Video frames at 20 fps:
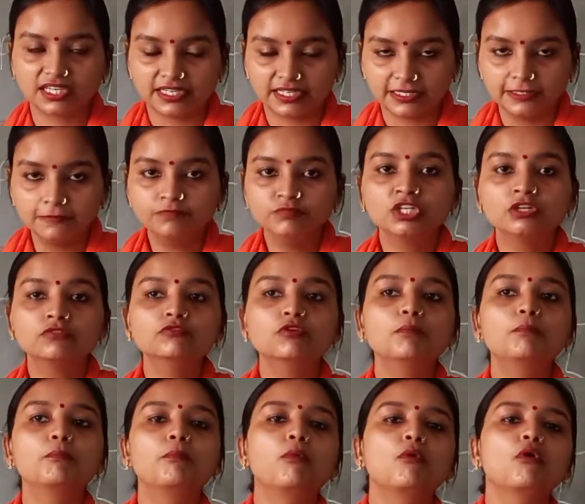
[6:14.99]
है
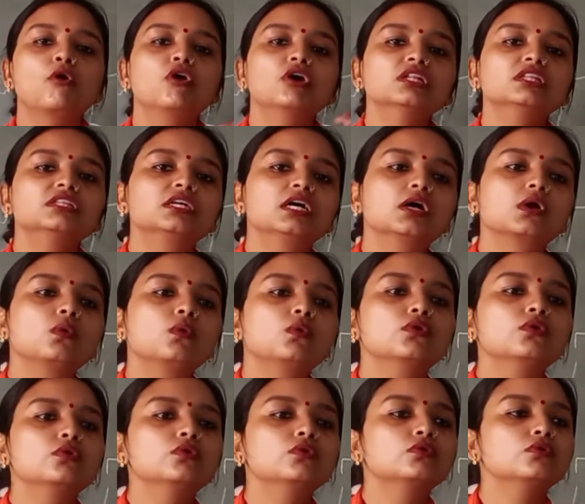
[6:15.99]
वो बहुत
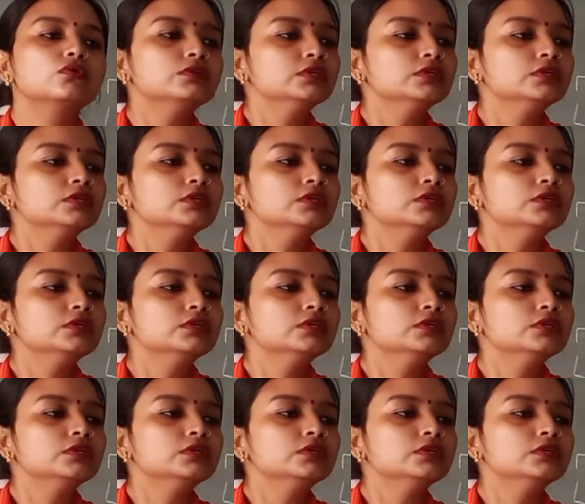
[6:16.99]
करोड़ों